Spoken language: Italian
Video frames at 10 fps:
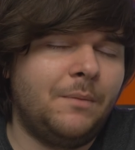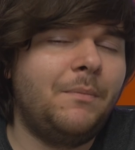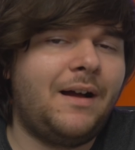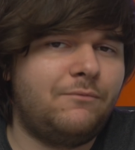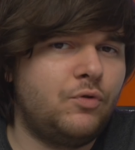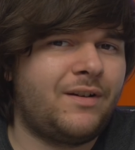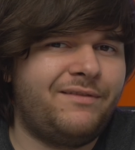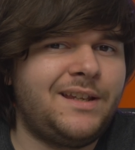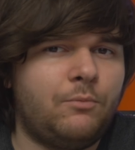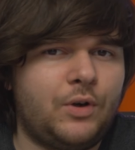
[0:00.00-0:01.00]
ma ora
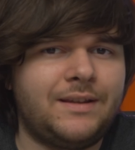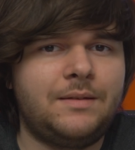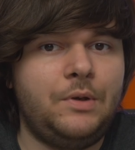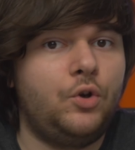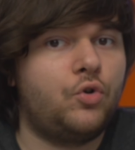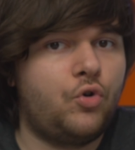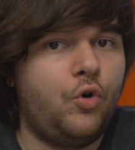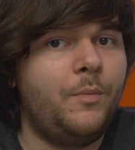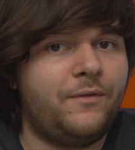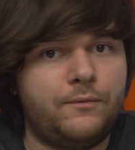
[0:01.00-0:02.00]
vediamo un attimino
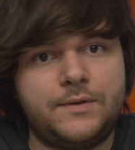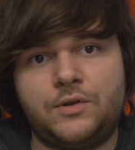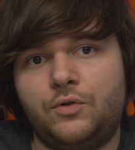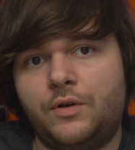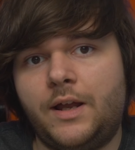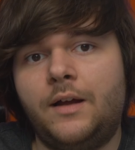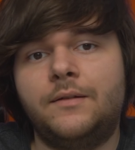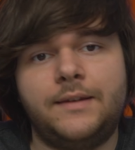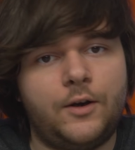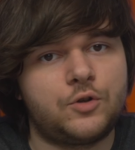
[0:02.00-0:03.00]
come funziona
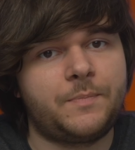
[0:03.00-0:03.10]
nello